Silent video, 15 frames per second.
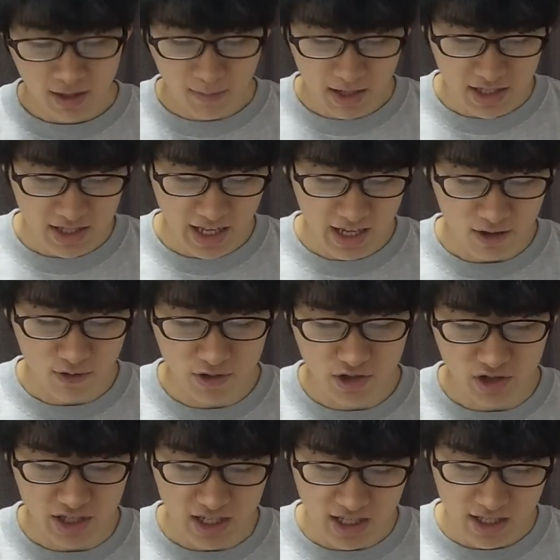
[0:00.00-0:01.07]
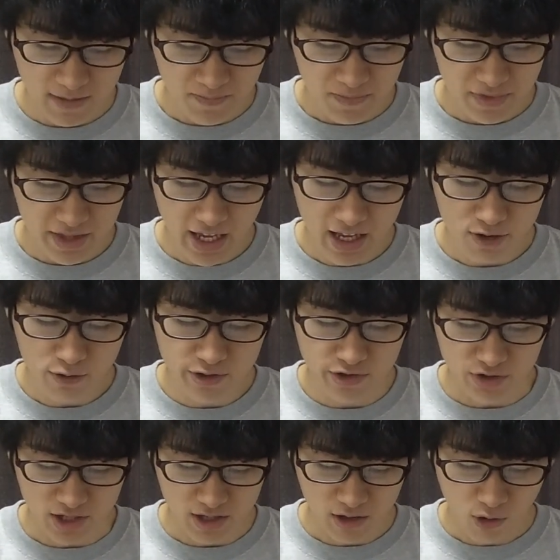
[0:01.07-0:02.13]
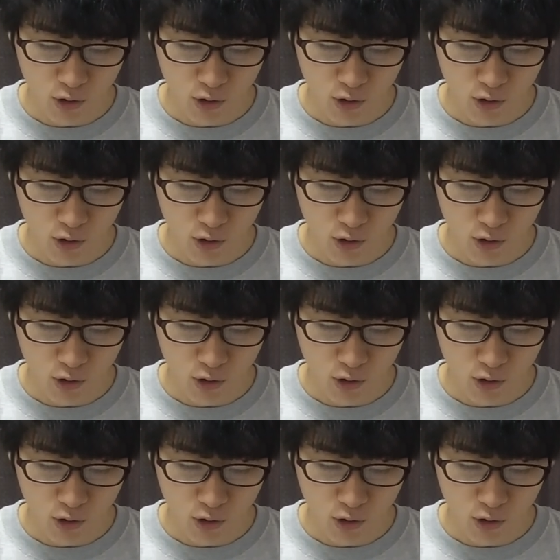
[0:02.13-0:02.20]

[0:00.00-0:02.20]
まずだいごじゅういです。だいごじゅうい、